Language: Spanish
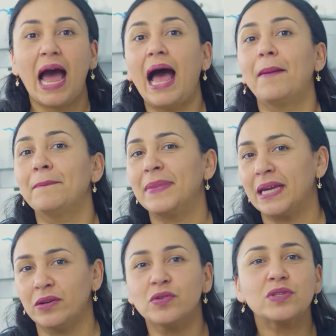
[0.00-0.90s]
a
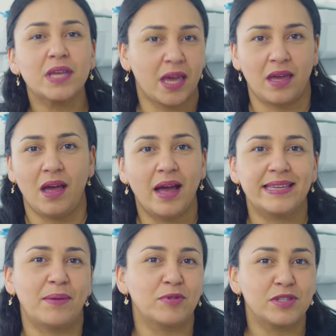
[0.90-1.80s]
menos que
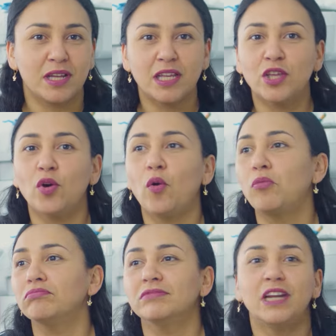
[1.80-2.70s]
hayamos tenido
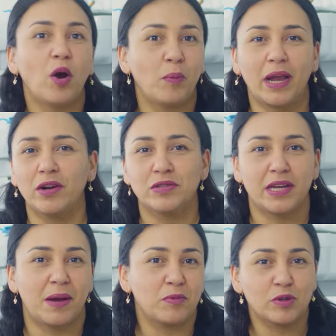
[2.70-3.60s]
un trauma, que nos
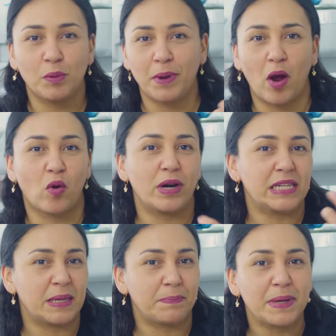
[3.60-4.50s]
hayamos golpeado con
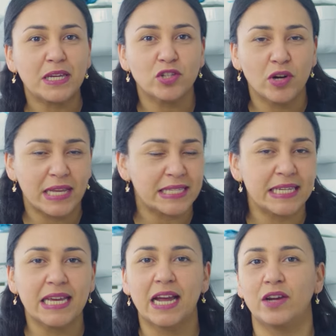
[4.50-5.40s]
el cepillo, la
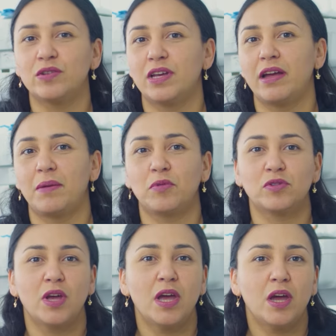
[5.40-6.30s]
encía, que nos hayamos